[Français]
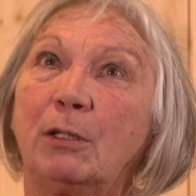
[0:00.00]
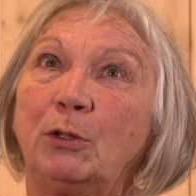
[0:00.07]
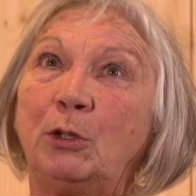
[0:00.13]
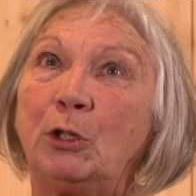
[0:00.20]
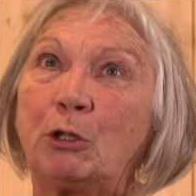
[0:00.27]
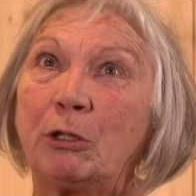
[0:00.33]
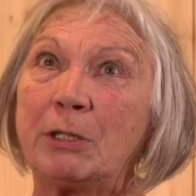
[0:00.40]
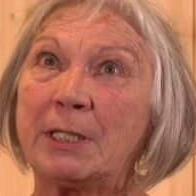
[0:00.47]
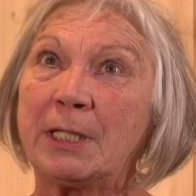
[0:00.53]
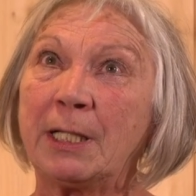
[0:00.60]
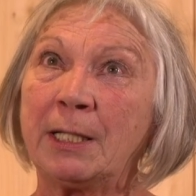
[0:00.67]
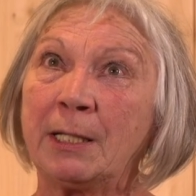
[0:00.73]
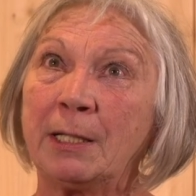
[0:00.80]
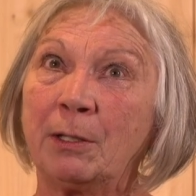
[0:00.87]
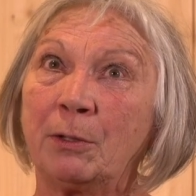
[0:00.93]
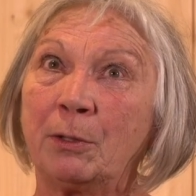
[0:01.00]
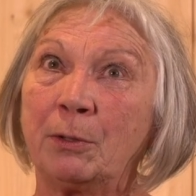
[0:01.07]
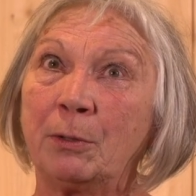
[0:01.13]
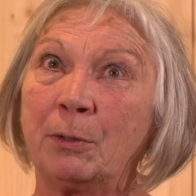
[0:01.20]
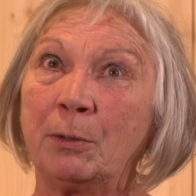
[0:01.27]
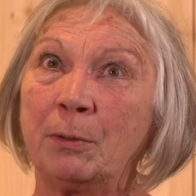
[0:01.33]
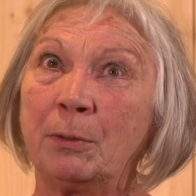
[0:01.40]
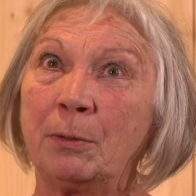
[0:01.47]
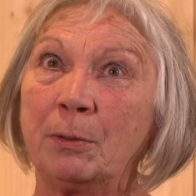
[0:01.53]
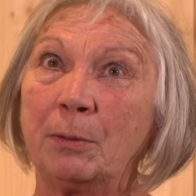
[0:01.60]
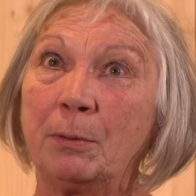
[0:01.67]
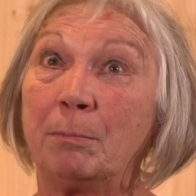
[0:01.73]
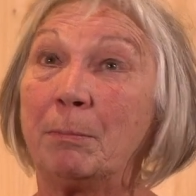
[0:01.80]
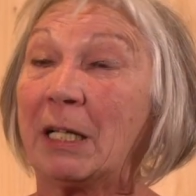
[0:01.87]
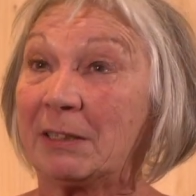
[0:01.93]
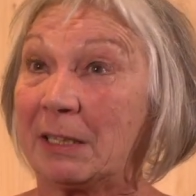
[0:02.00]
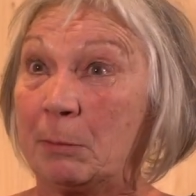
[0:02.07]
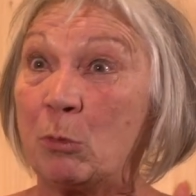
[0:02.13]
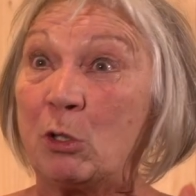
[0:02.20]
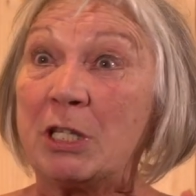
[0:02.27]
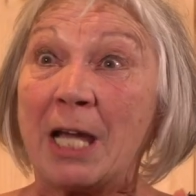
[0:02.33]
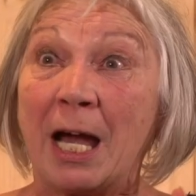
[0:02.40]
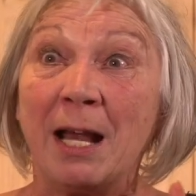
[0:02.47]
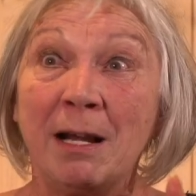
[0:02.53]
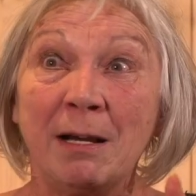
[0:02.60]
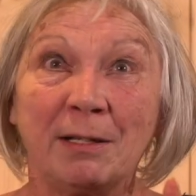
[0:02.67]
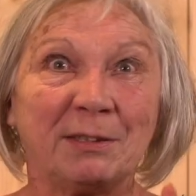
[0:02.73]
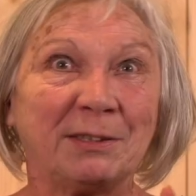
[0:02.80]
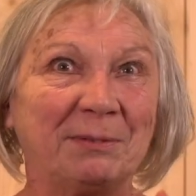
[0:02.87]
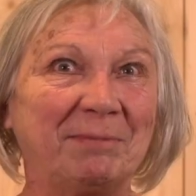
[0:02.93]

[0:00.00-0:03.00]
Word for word: Du côté euh, matrimonial,